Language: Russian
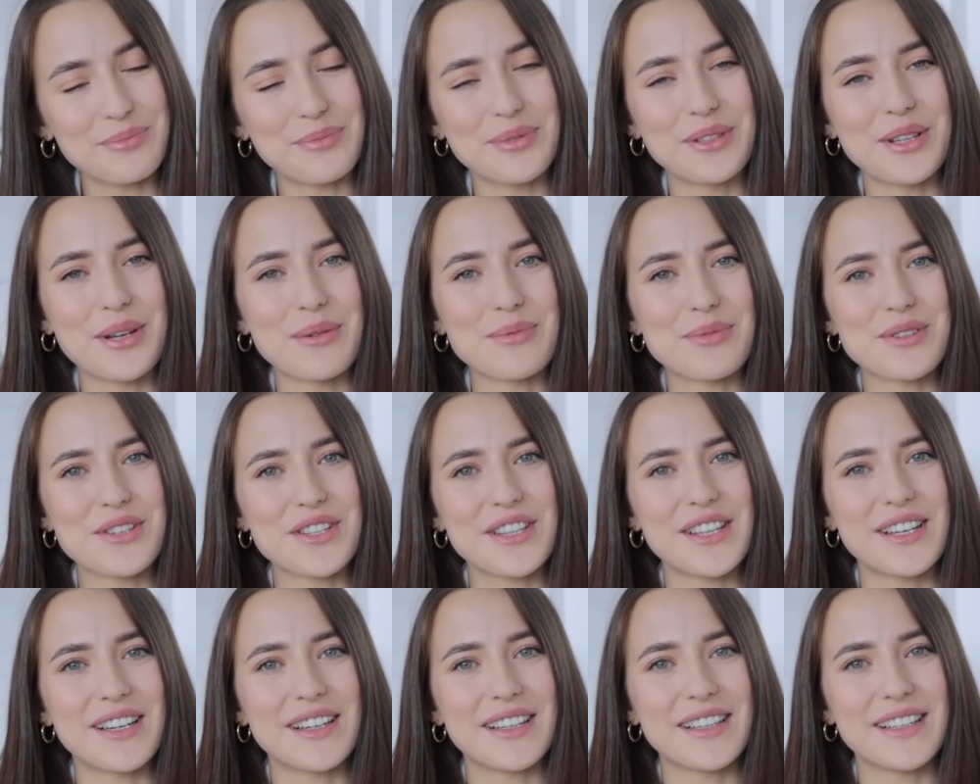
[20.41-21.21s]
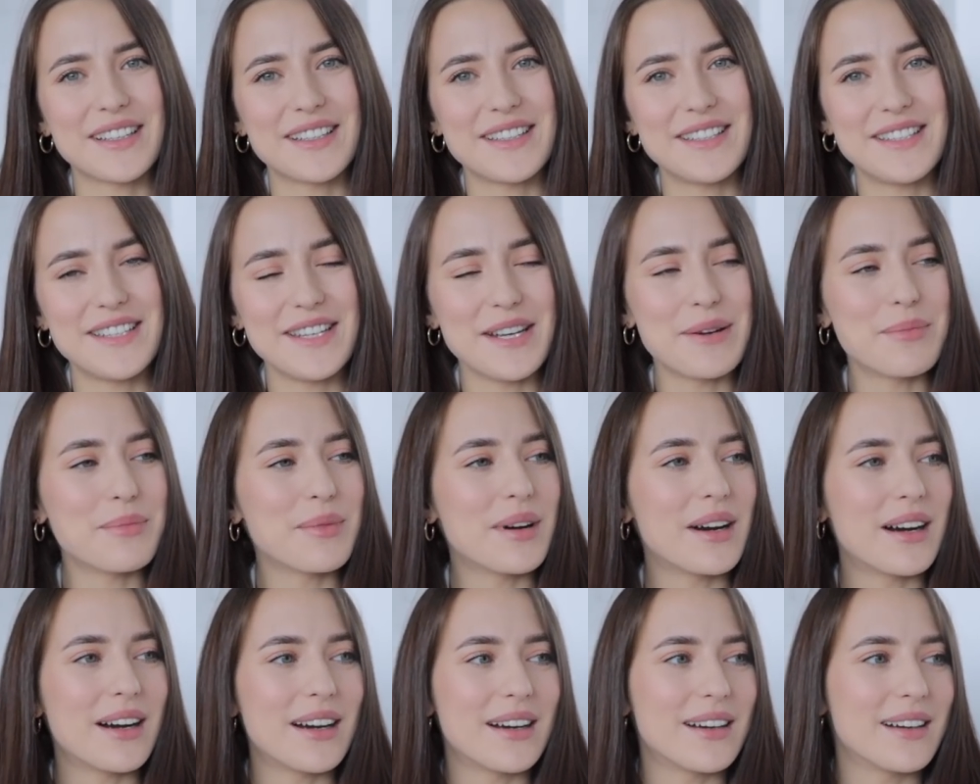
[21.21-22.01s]
потому что
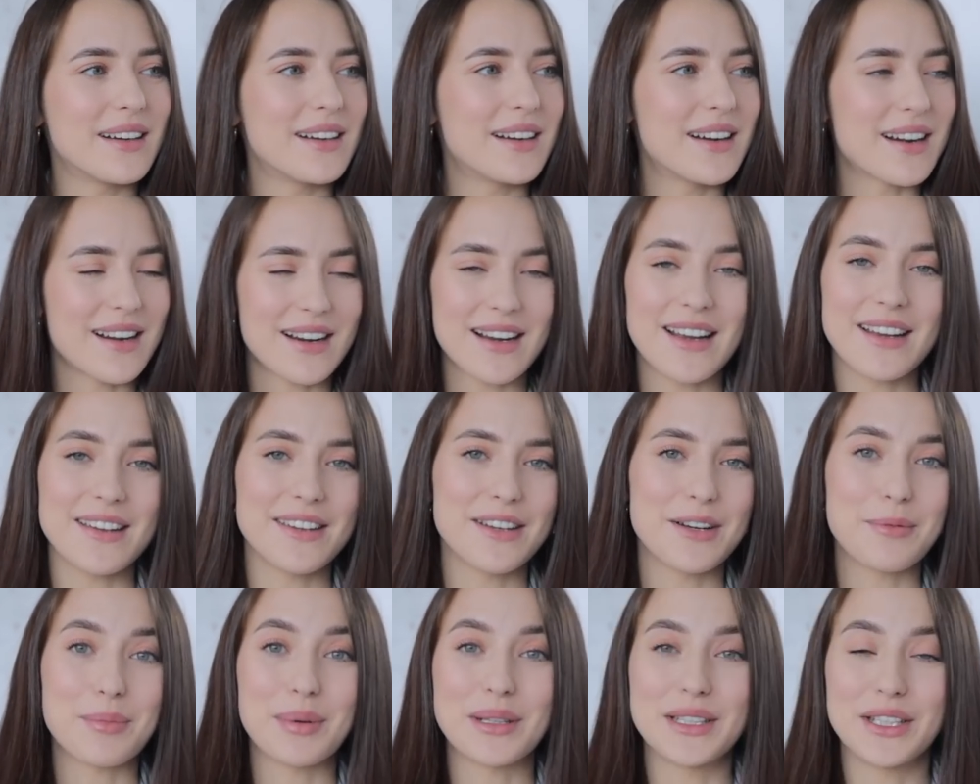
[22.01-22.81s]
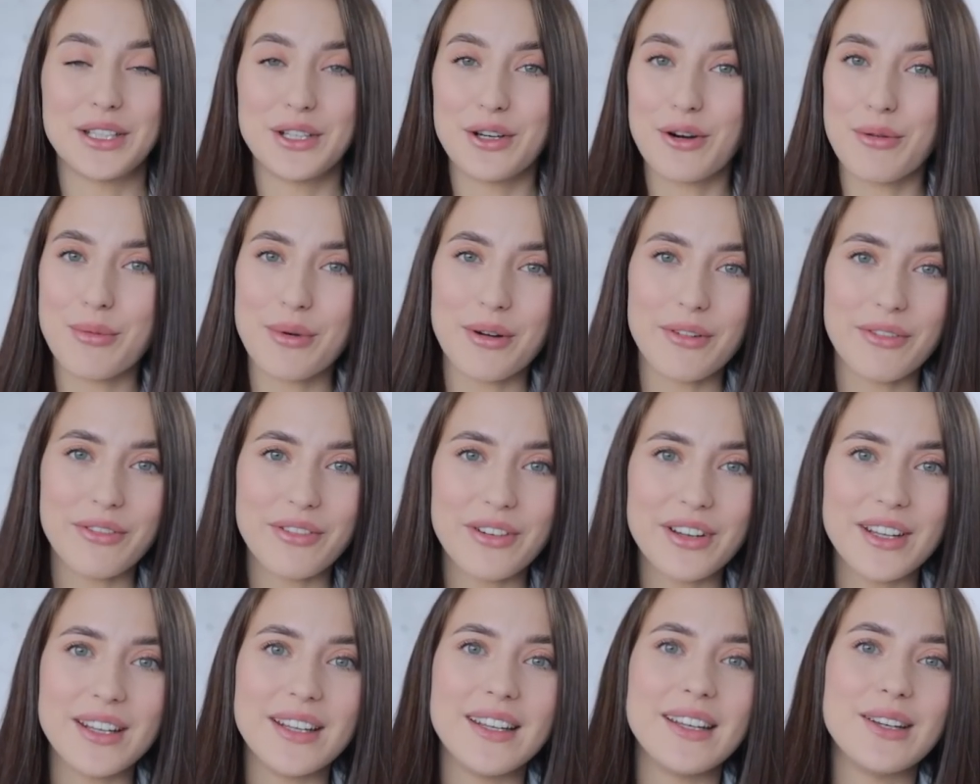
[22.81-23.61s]
тема ранних подъемов
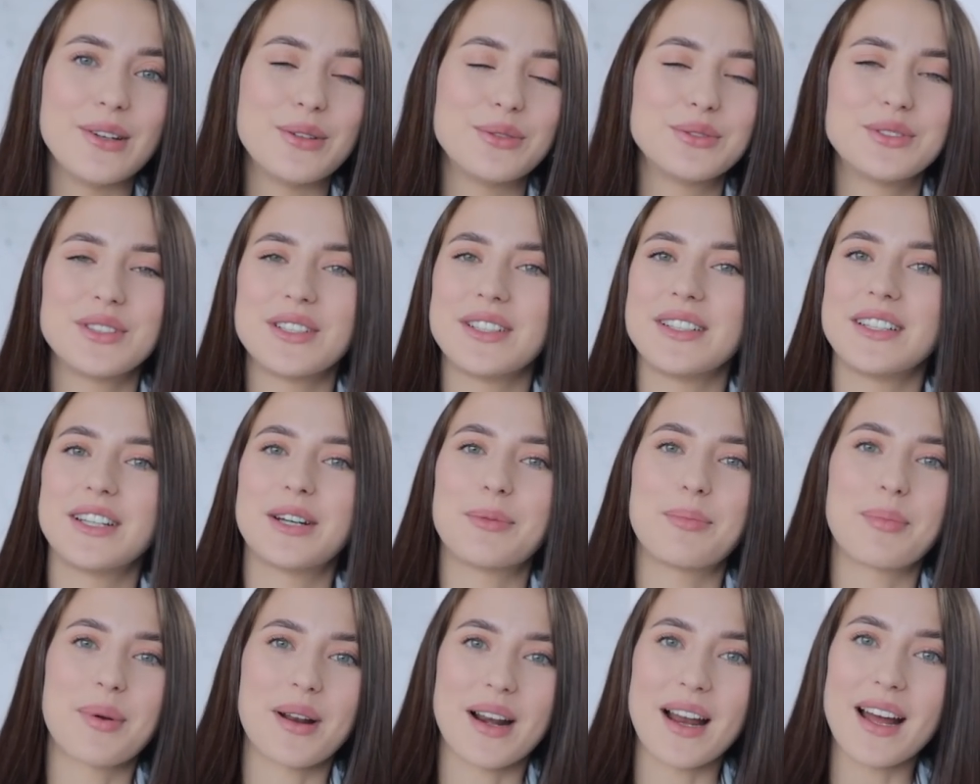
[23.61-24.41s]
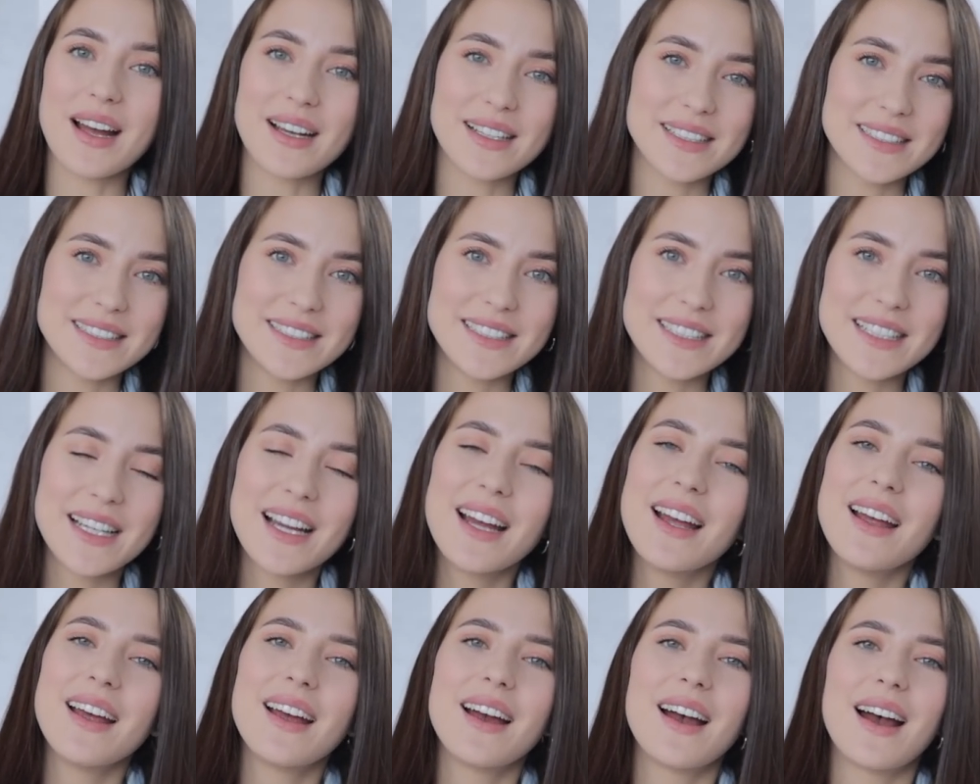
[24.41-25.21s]
и утренних практик
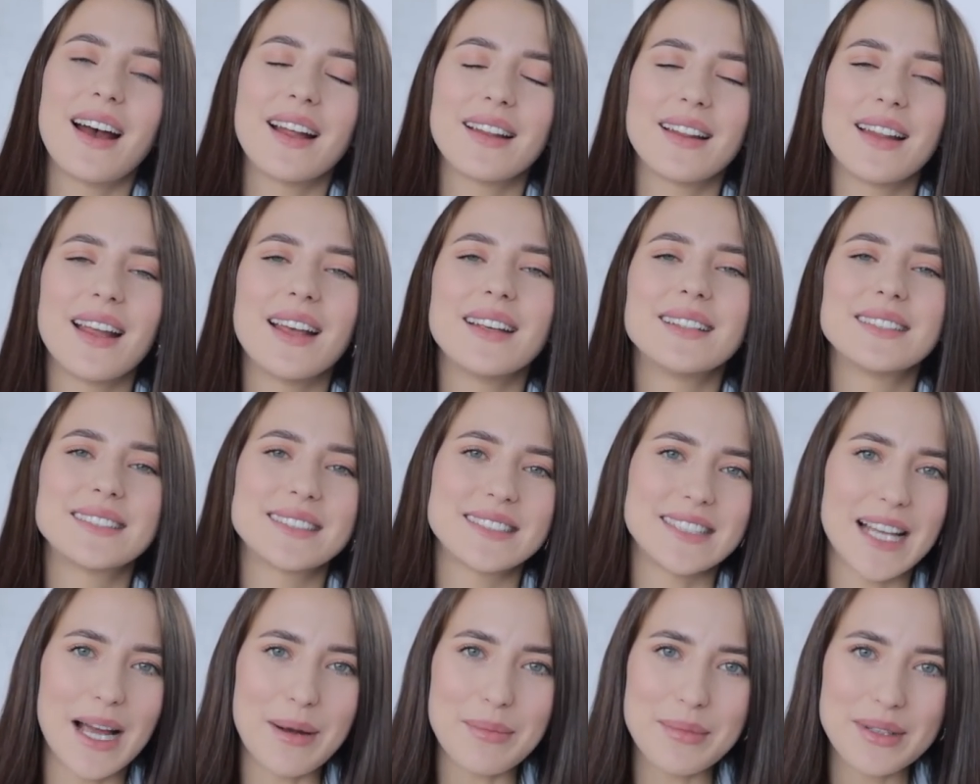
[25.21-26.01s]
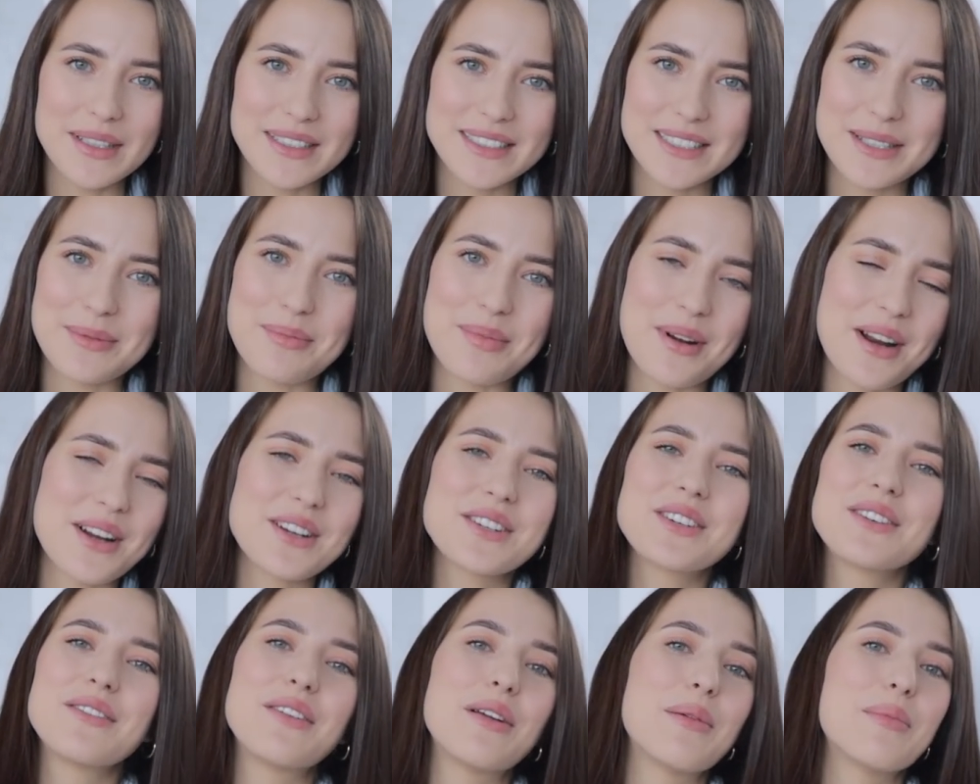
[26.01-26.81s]
одна из самых
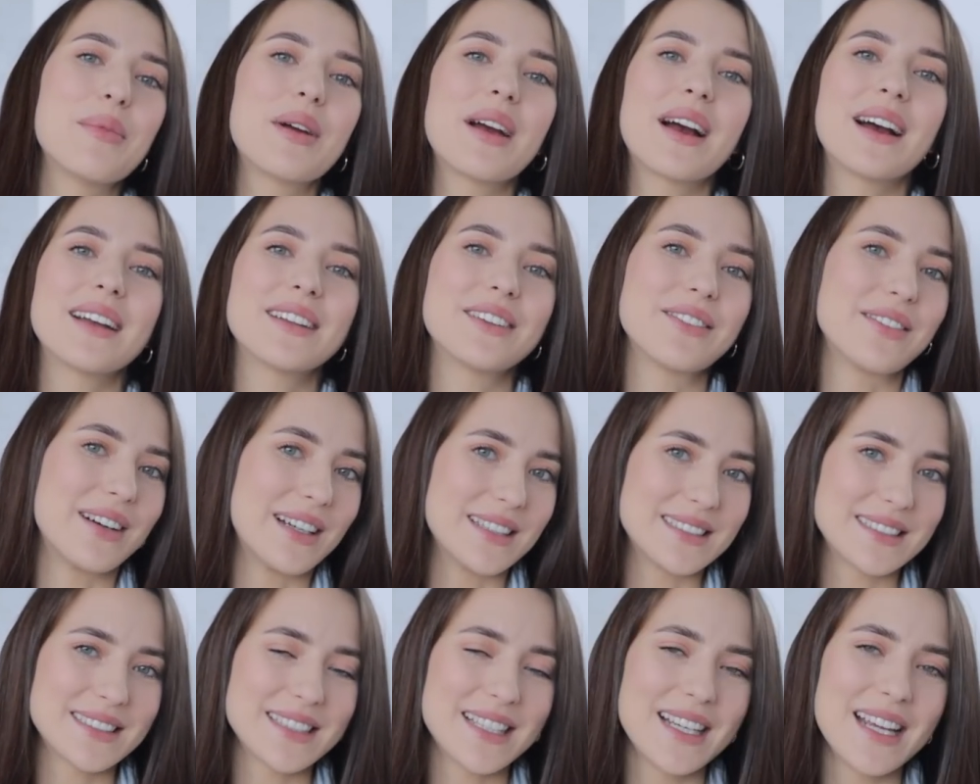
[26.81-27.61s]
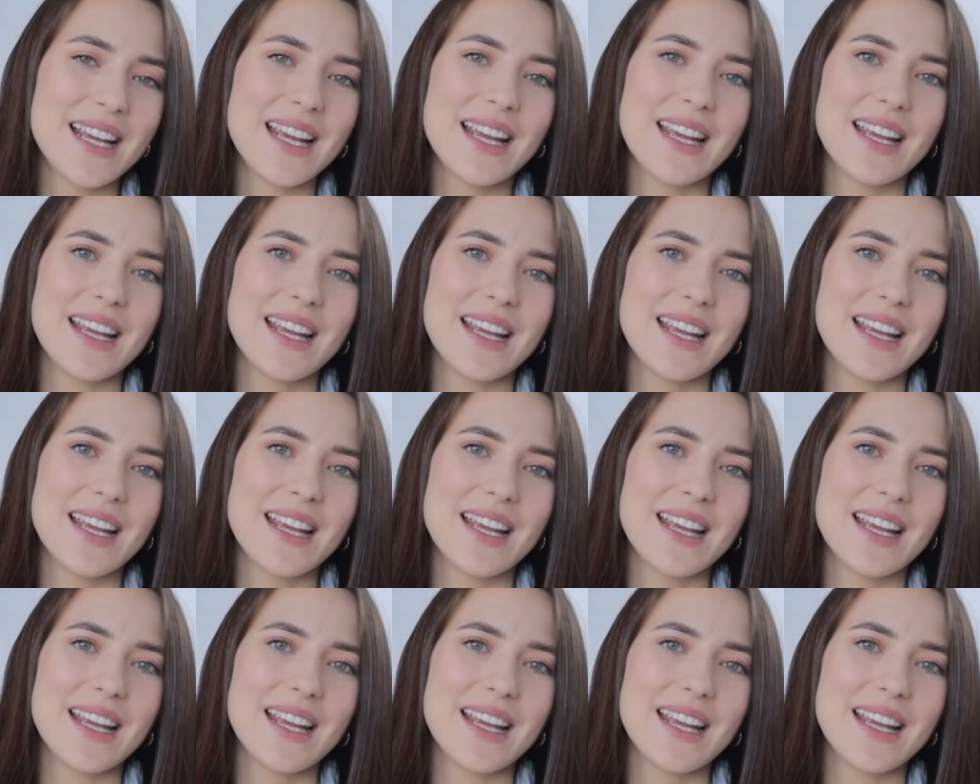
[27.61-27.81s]
запрашиваемых от вас.